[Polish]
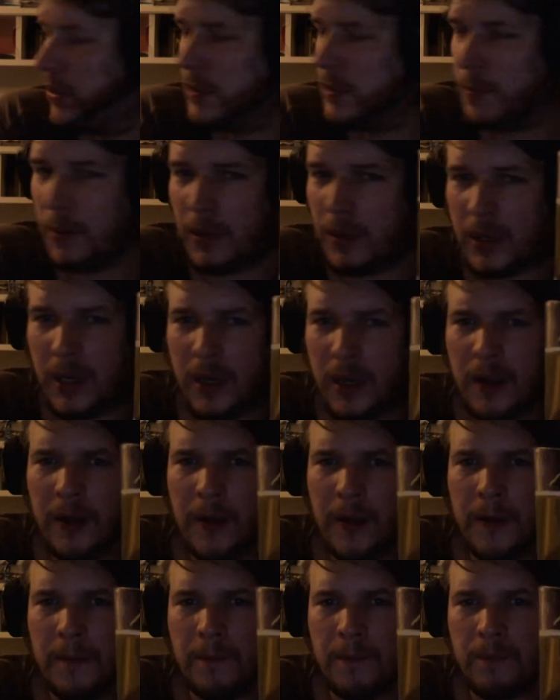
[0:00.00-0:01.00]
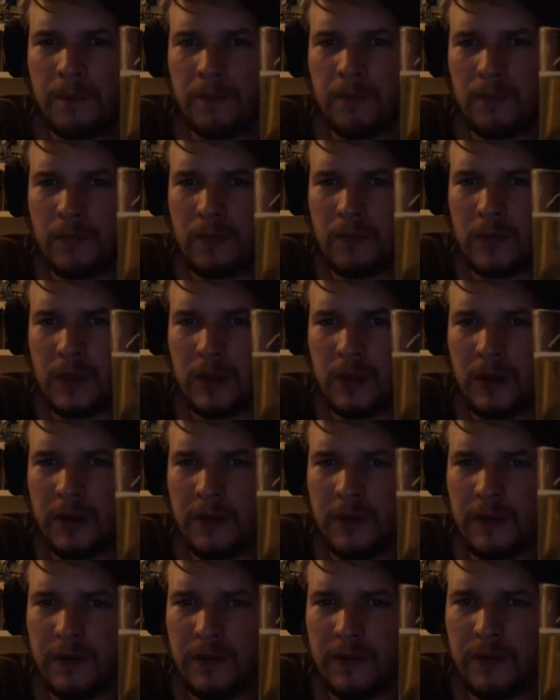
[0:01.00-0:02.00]
spora, mm,
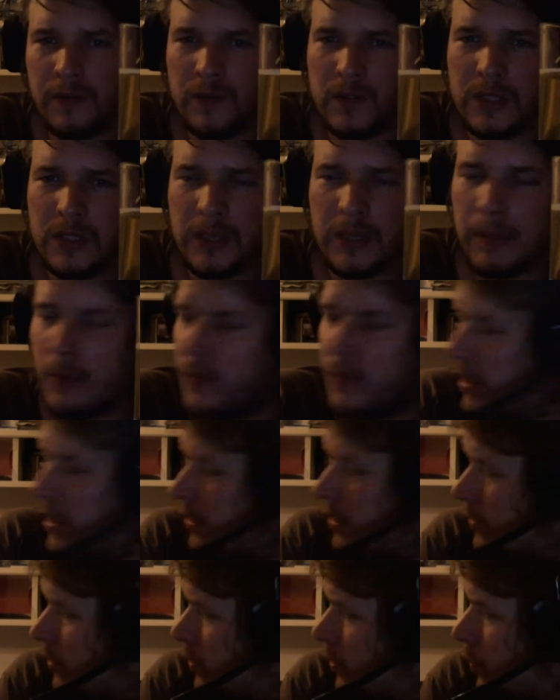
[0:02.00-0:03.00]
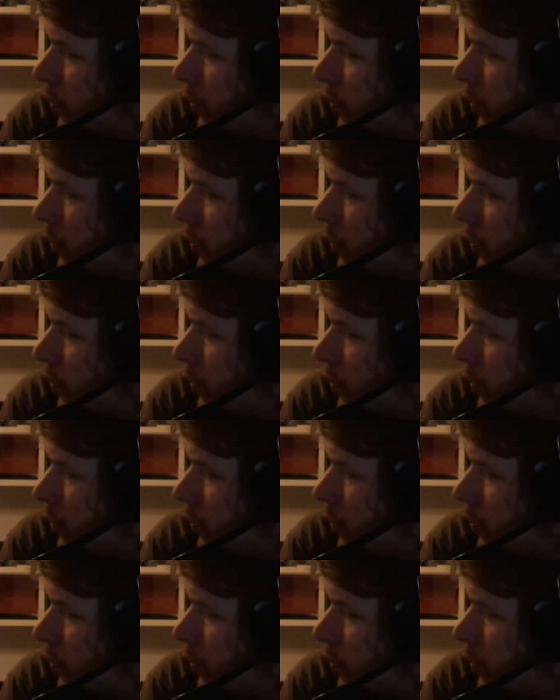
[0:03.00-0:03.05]
e, samo wiadro,